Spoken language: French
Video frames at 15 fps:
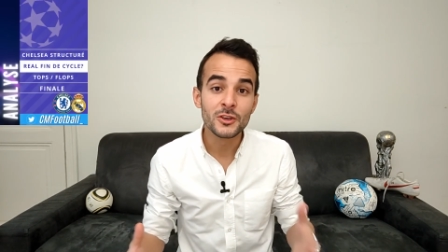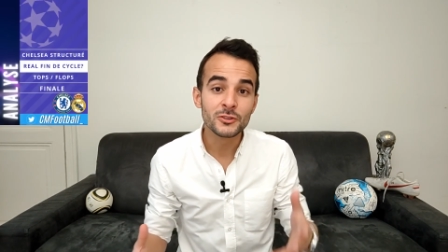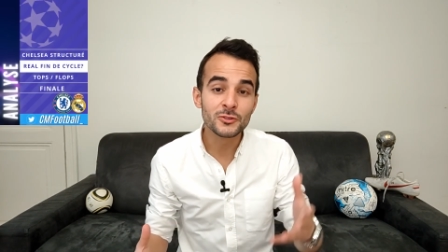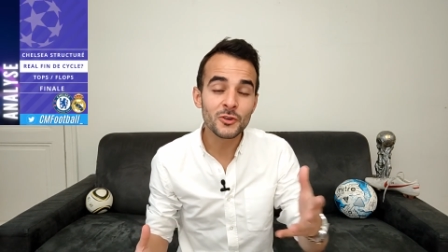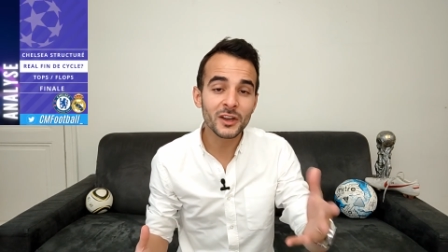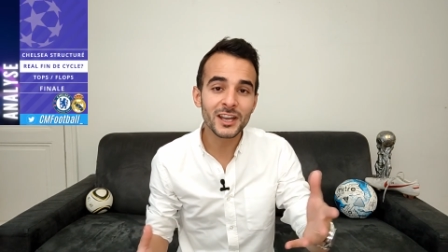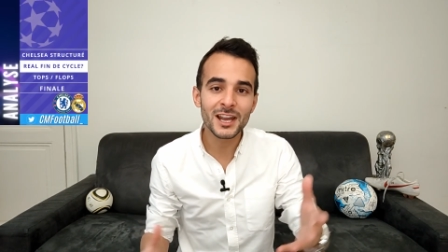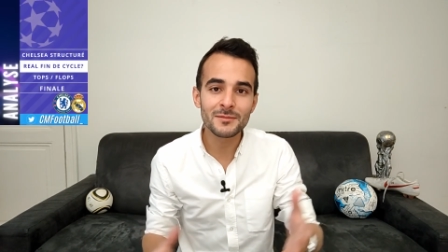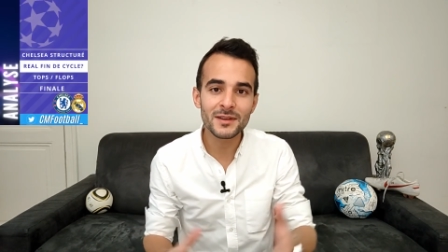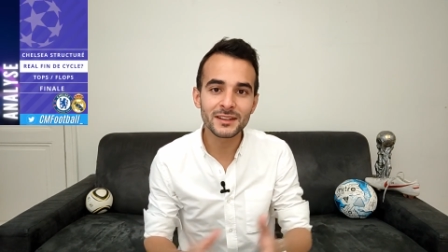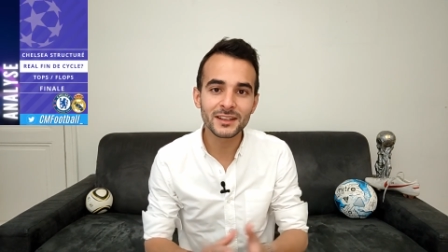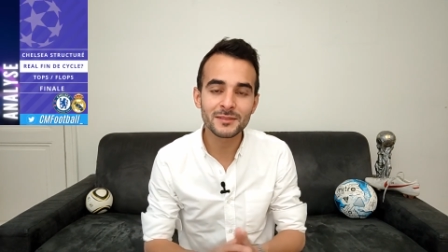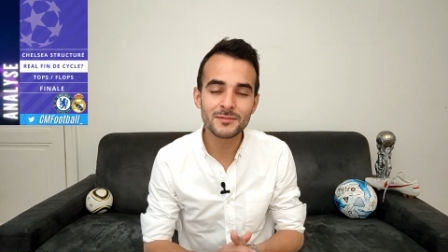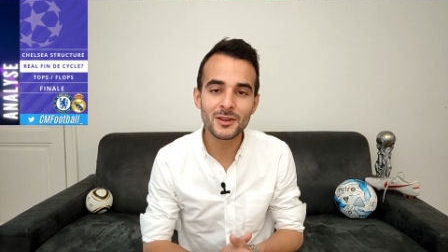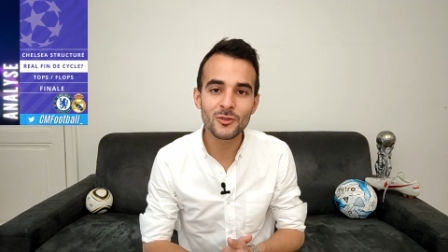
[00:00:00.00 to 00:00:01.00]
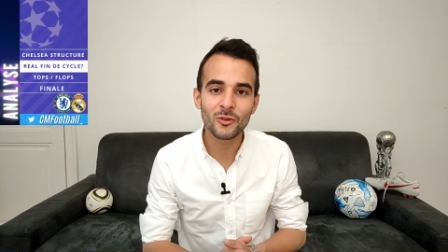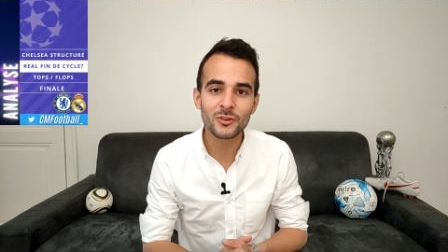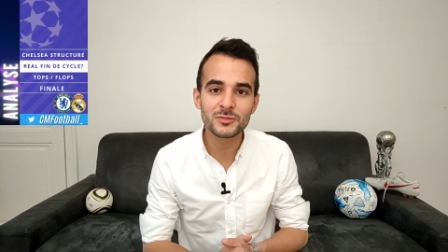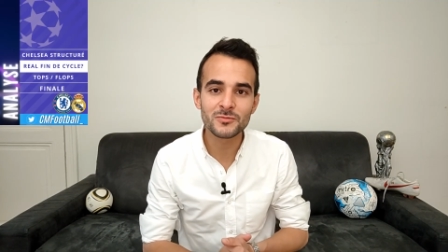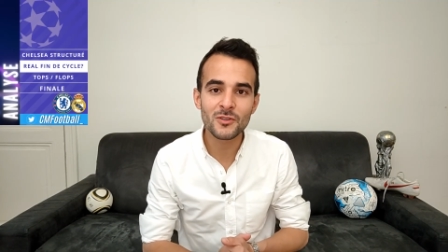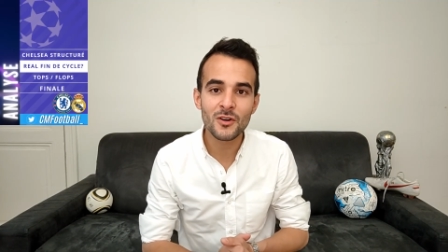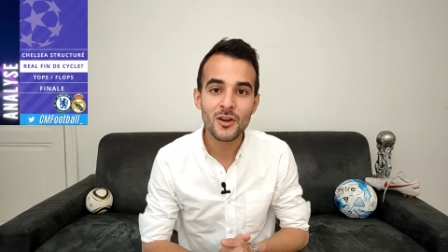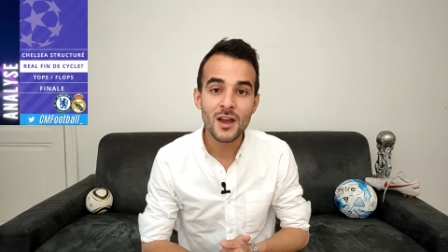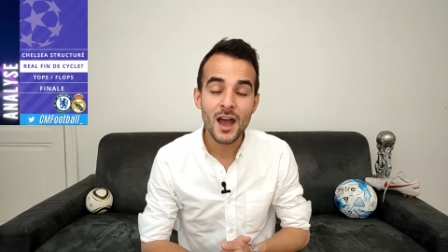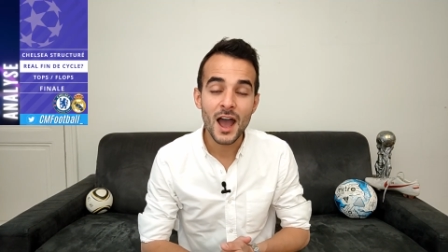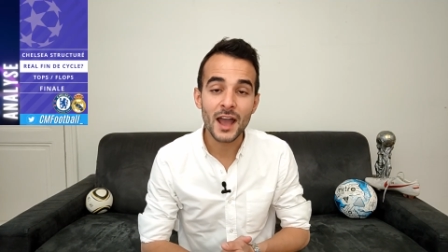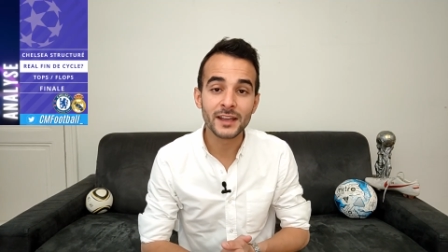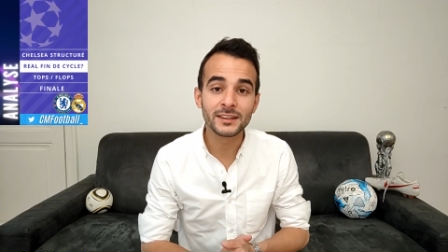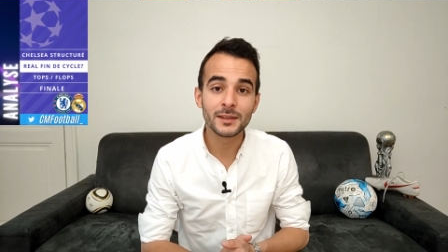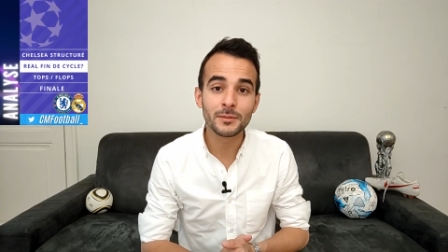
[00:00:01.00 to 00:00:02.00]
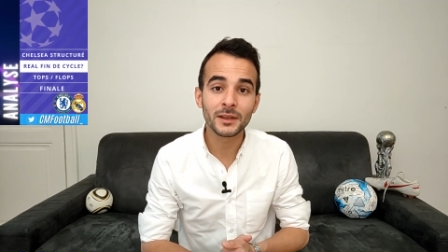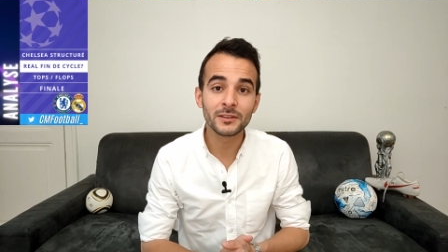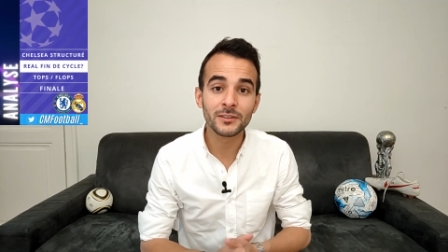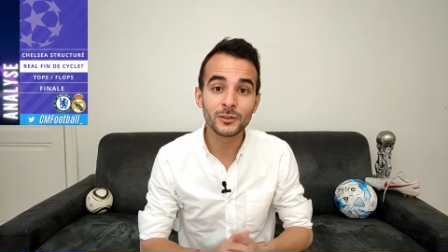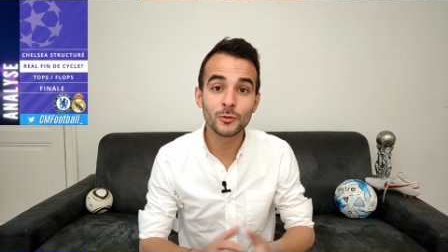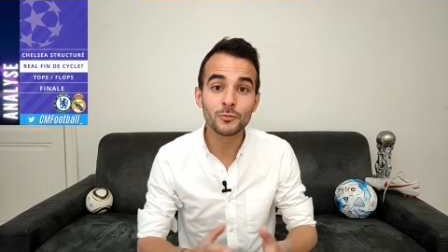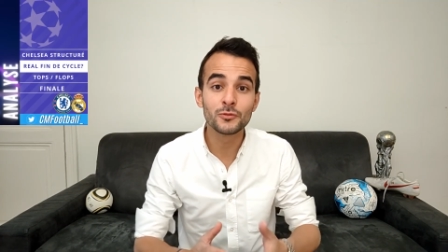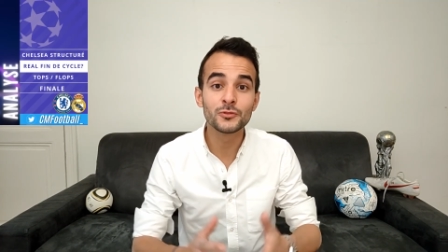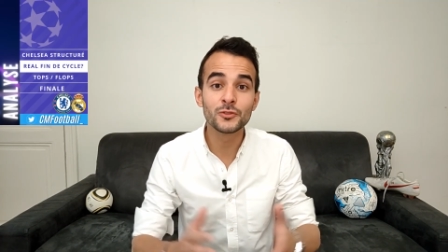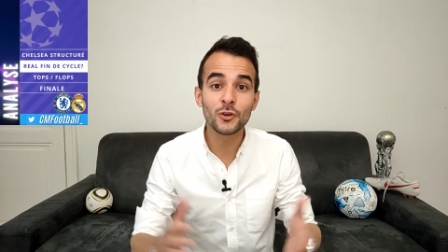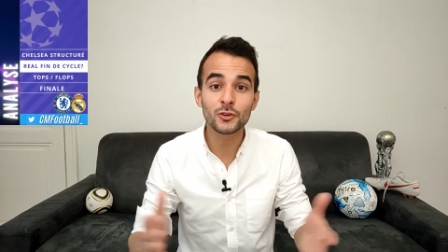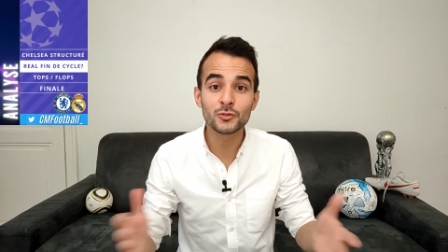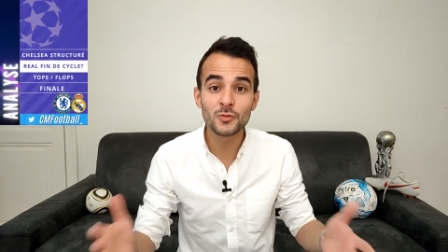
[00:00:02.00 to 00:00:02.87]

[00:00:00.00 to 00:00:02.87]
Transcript: Ce Real Madrid malheureusement a été privé de plusieurs